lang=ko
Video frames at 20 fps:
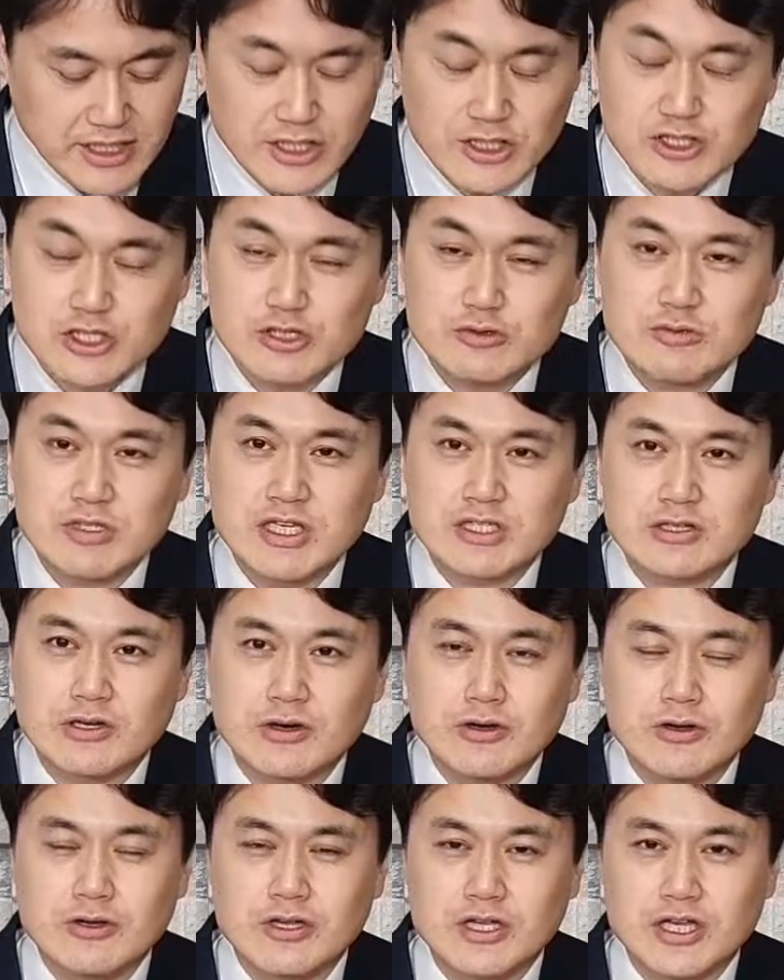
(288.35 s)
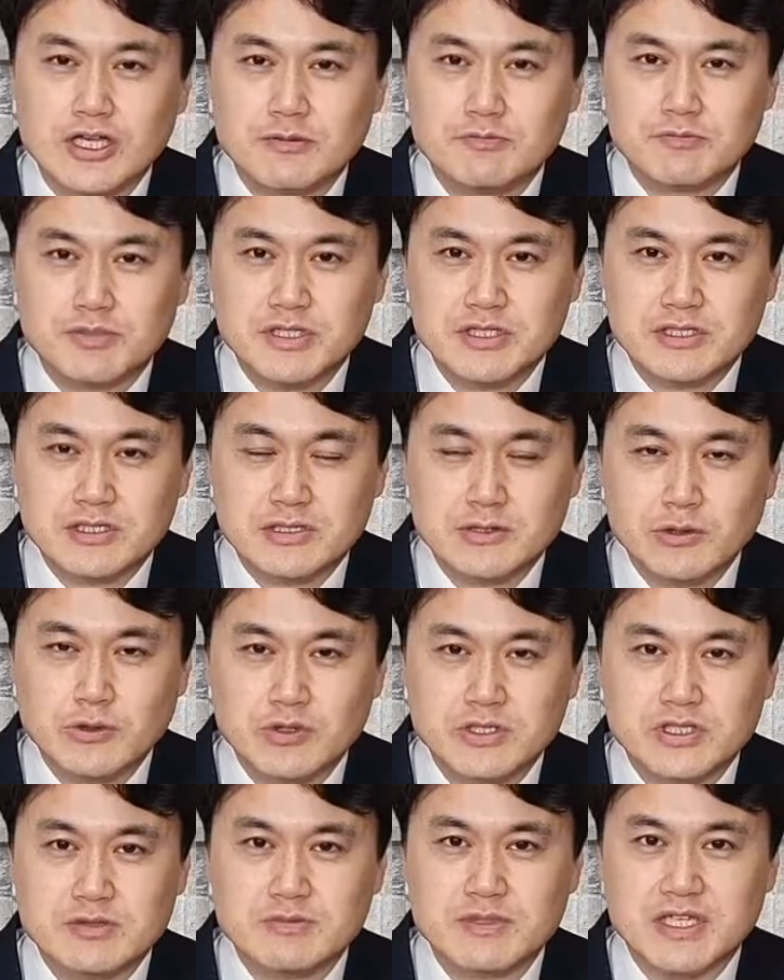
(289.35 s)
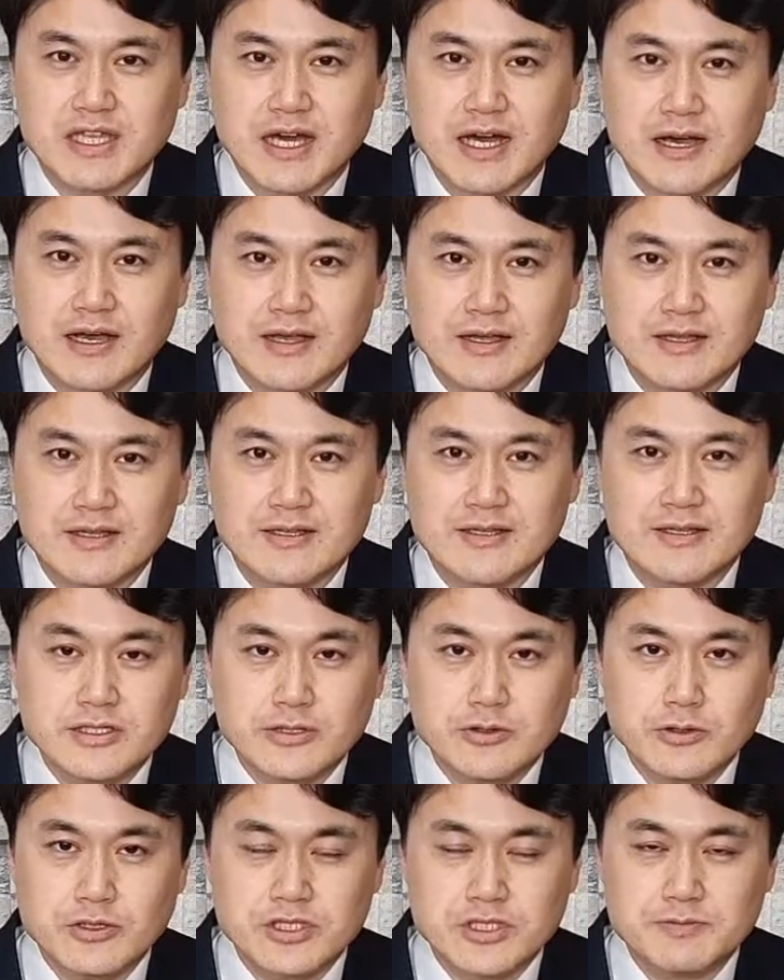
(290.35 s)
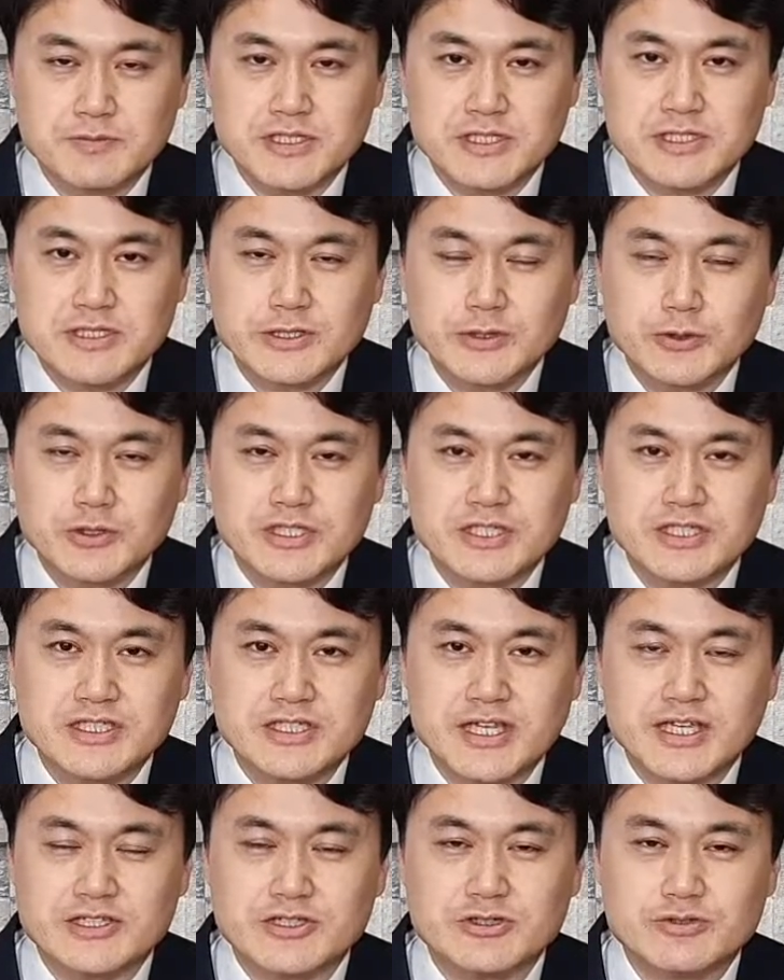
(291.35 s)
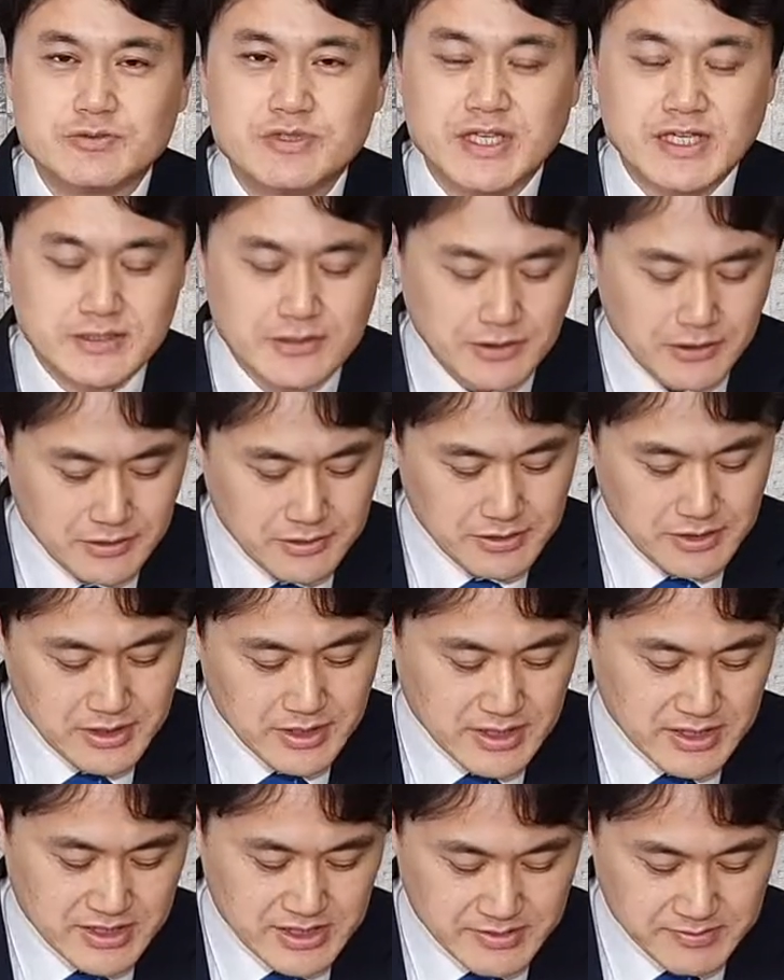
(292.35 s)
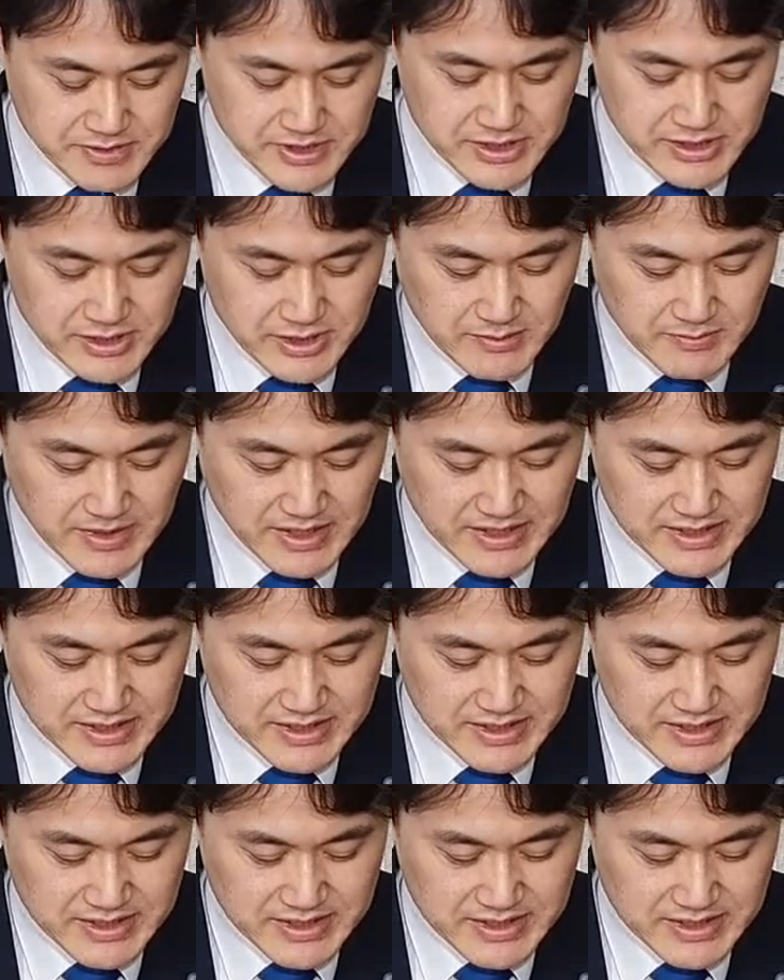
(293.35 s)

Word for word: 예수님께서 빛으로 오십니다. 그리고 그 빛으로 오신 예수님께서 17절